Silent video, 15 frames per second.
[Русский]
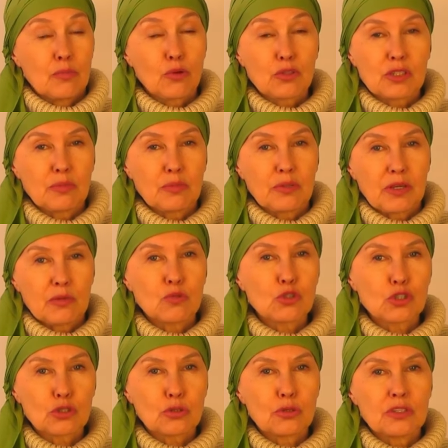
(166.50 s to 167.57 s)
Просто
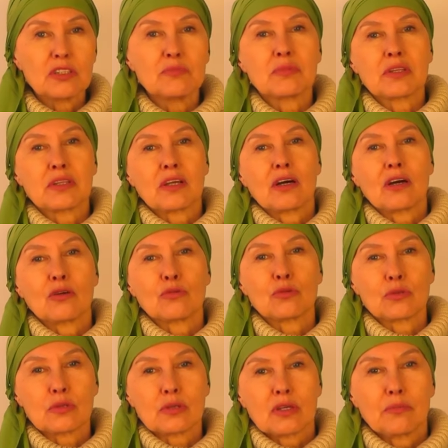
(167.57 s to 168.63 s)
потому, что именно
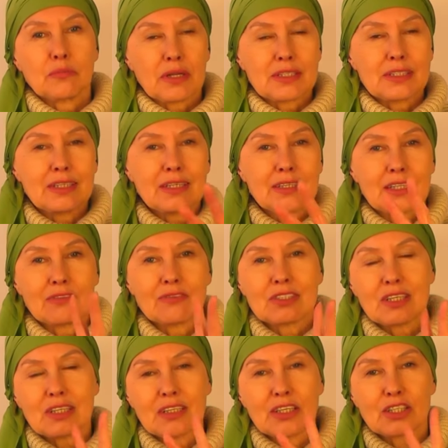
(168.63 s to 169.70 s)
от процентного
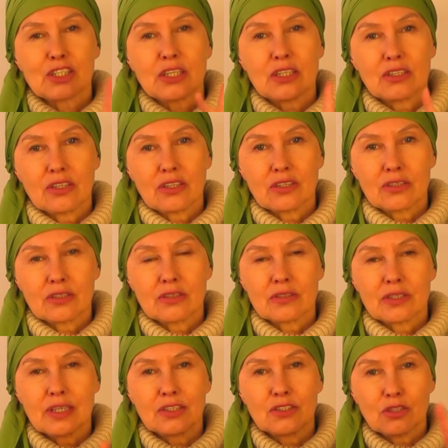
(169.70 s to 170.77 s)

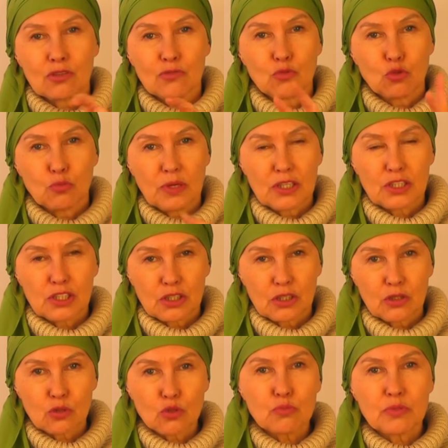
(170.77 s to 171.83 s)
соотношения этих двух
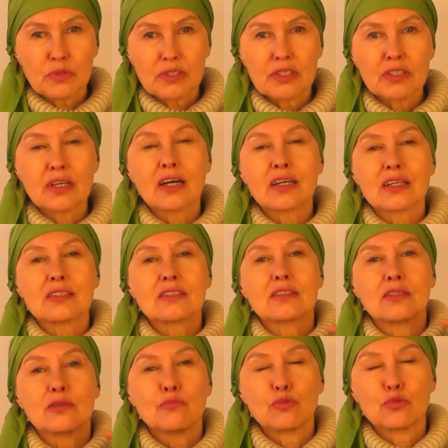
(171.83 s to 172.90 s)
больших групп и как
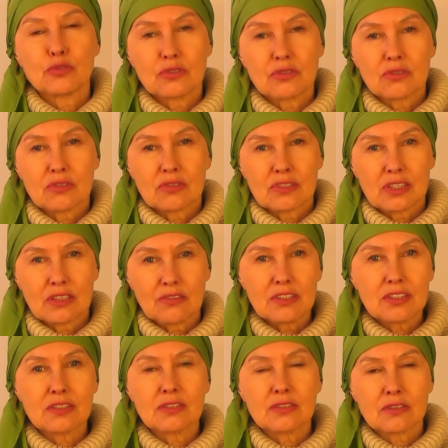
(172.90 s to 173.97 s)
раз и будет
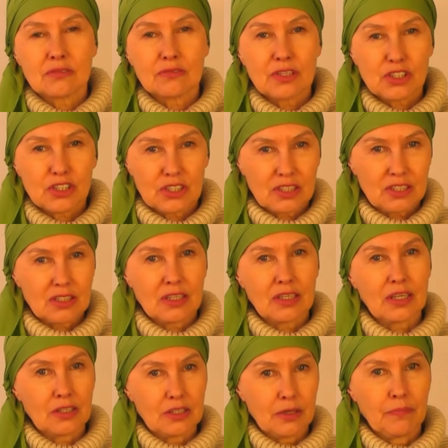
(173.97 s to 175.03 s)
зависеть ваше
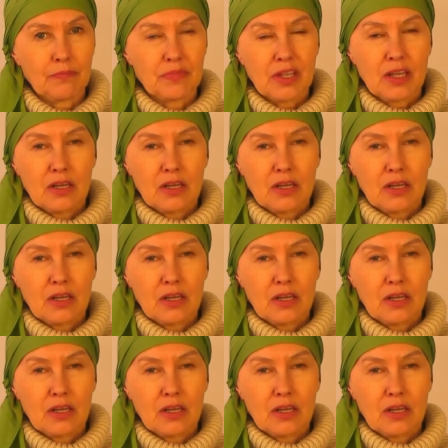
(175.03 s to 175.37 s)
состояние.